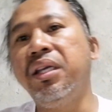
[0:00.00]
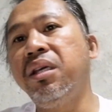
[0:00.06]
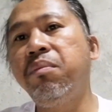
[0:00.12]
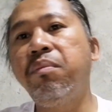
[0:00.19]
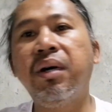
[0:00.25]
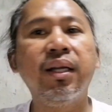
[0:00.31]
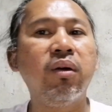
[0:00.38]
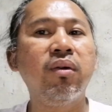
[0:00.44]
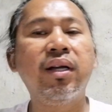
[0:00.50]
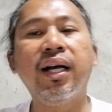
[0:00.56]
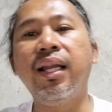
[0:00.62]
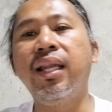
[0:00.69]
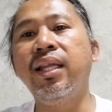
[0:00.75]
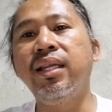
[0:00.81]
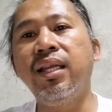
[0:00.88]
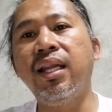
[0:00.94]
Iba na
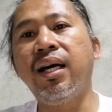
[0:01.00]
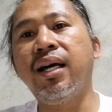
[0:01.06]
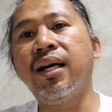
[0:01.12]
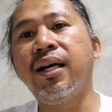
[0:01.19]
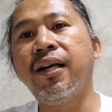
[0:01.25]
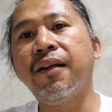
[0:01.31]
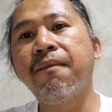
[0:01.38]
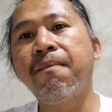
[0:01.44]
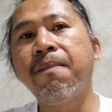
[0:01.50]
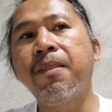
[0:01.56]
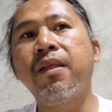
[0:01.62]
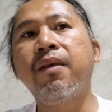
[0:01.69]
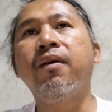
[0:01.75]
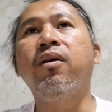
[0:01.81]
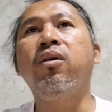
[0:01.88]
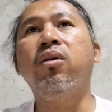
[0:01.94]
ugali nila.
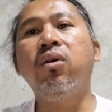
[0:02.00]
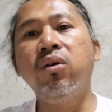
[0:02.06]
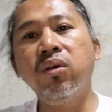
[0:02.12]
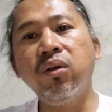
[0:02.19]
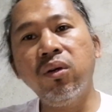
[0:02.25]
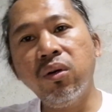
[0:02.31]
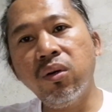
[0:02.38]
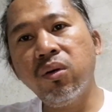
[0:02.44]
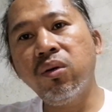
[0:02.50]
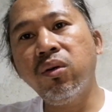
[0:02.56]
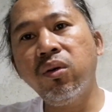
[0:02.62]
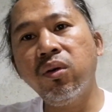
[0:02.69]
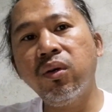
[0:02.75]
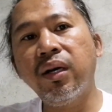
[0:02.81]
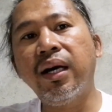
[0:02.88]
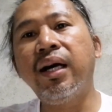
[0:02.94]
Oo, oo
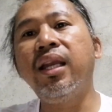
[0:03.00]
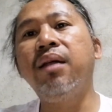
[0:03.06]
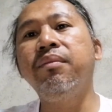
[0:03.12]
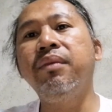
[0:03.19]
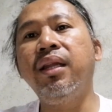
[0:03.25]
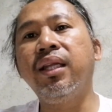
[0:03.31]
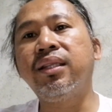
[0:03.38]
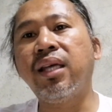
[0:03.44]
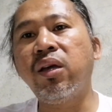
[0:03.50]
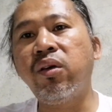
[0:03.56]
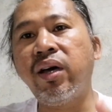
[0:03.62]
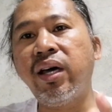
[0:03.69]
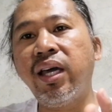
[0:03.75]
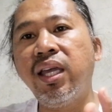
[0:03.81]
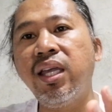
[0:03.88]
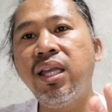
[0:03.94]
alam nila tayo
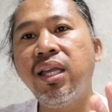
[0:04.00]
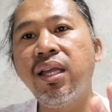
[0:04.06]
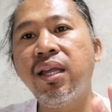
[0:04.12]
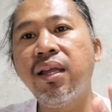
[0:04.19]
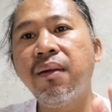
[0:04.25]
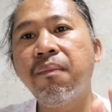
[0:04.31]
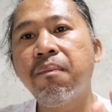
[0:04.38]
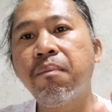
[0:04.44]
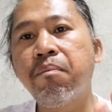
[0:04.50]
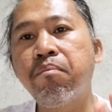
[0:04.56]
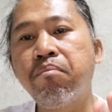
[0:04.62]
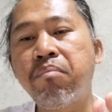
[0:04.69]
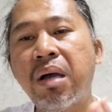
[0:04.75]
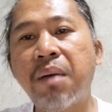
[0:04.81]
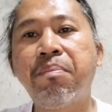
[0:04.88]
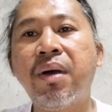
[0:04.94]
ay
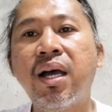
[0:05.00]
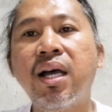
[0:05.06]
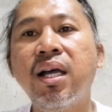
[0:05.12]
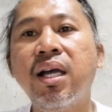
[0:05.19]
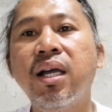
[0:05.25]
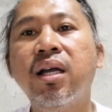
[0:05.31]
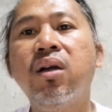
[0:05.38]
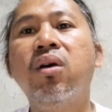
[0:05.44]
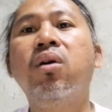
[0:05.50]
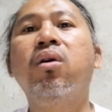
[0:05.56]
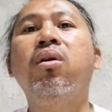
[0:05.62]
papa